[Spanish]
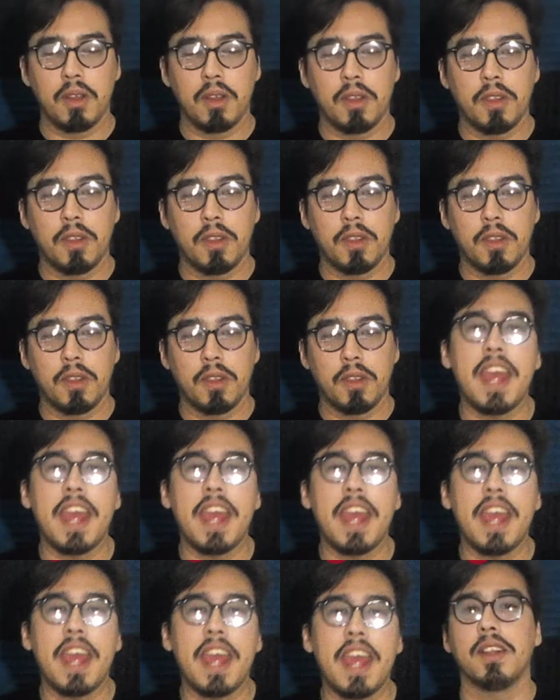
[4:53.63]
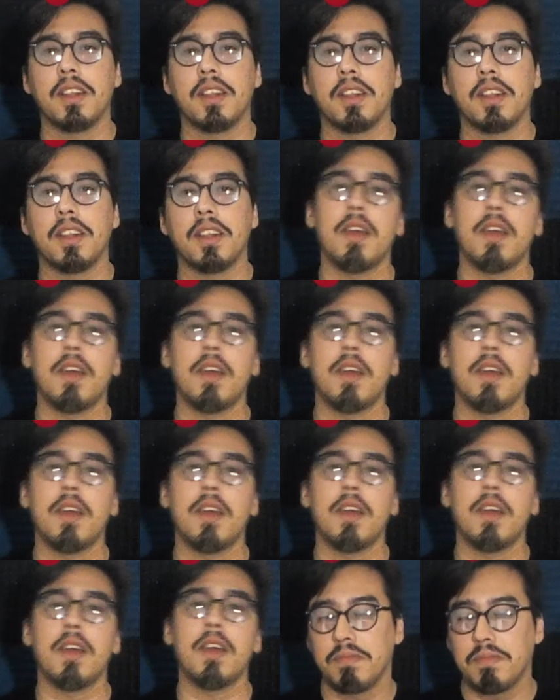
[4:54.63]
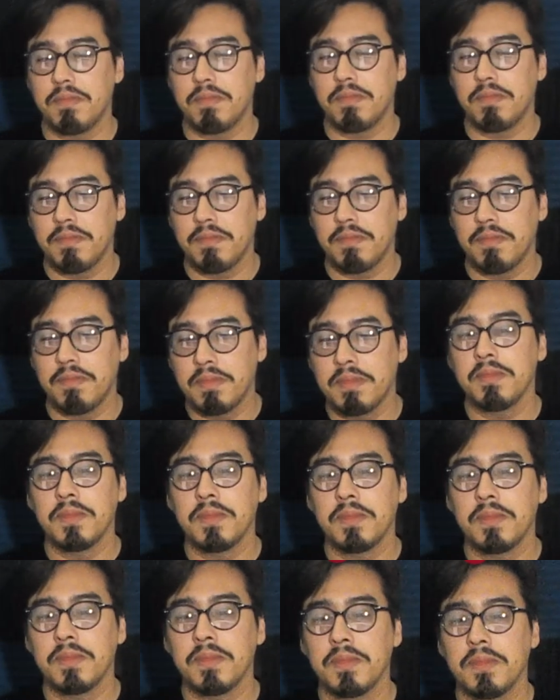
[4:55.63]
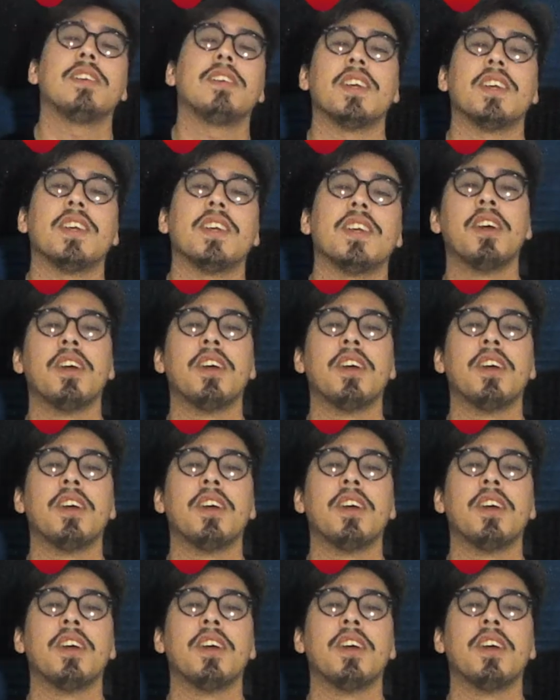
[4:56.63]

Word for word: de Nake Nemesis. Señora, señor,